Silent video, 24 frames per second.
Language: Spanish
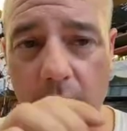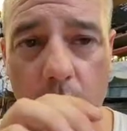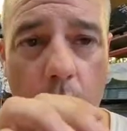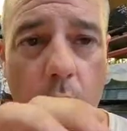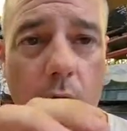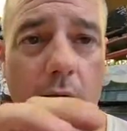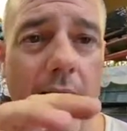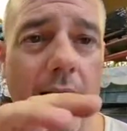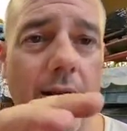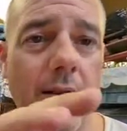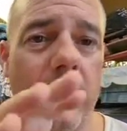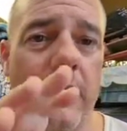el
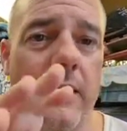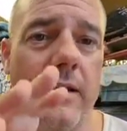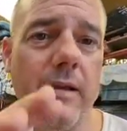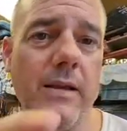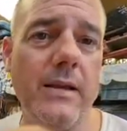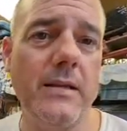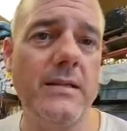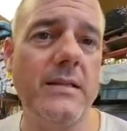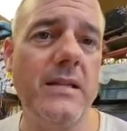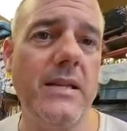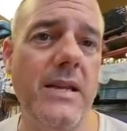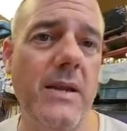cual
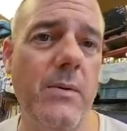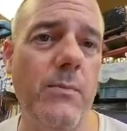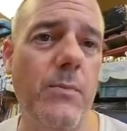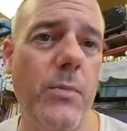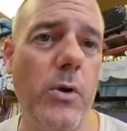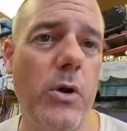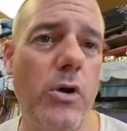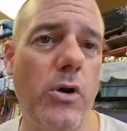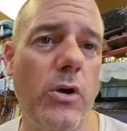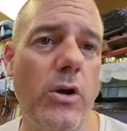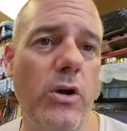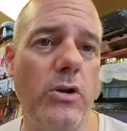enseñé un
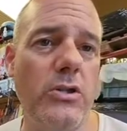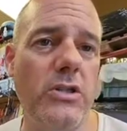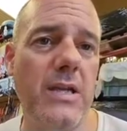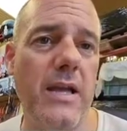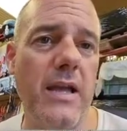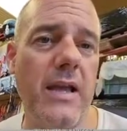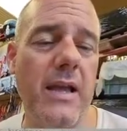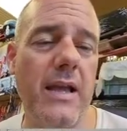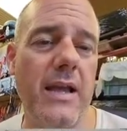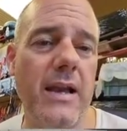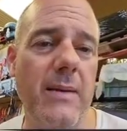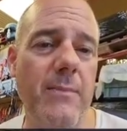poco de
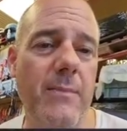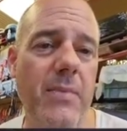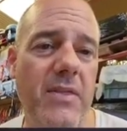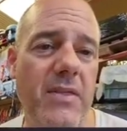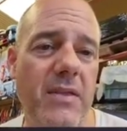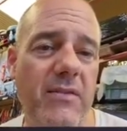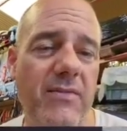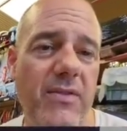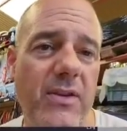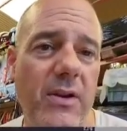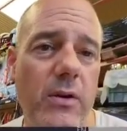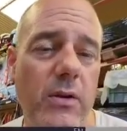cosas en
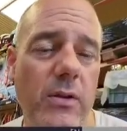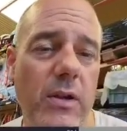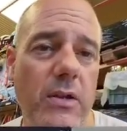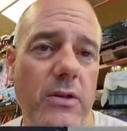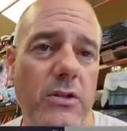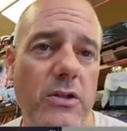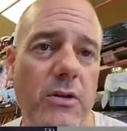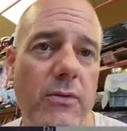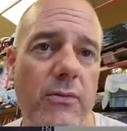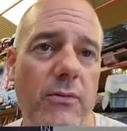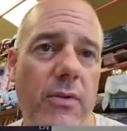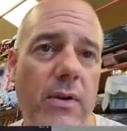específico del
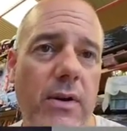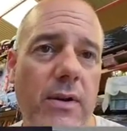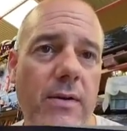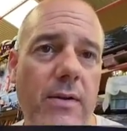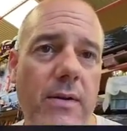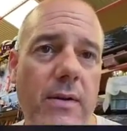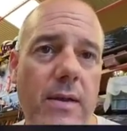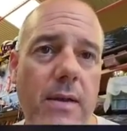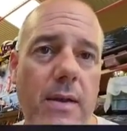software.